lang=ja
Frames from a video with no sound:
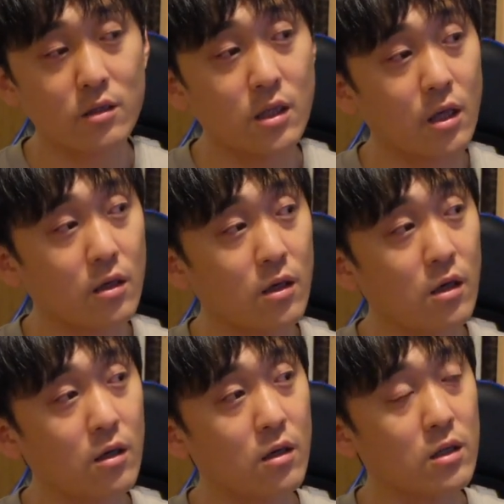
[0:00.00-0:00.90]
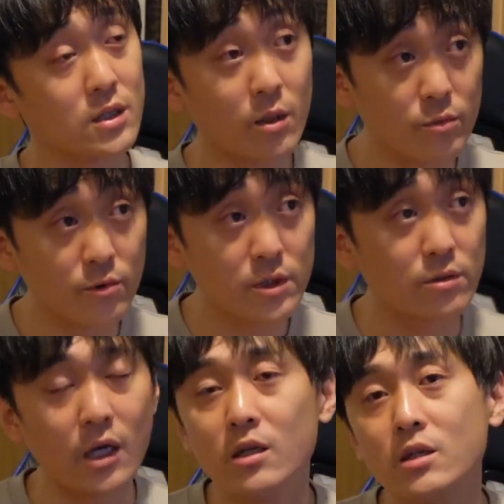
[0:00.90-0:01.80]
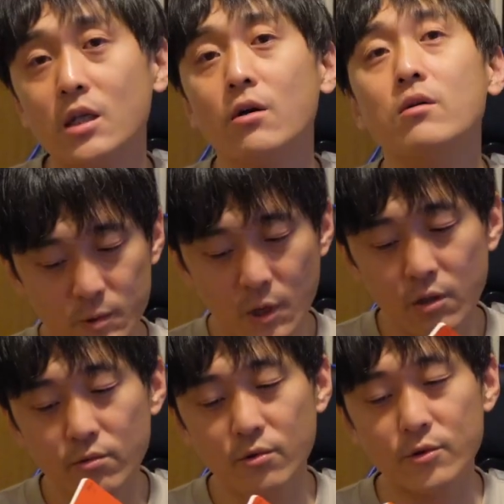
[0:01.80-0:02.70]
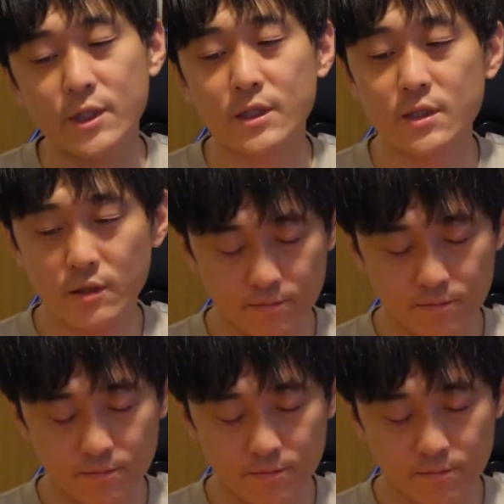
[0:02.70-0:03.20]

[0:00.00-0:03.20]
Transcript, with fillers: 値段が3分の1ぐらい値段っていう良さですね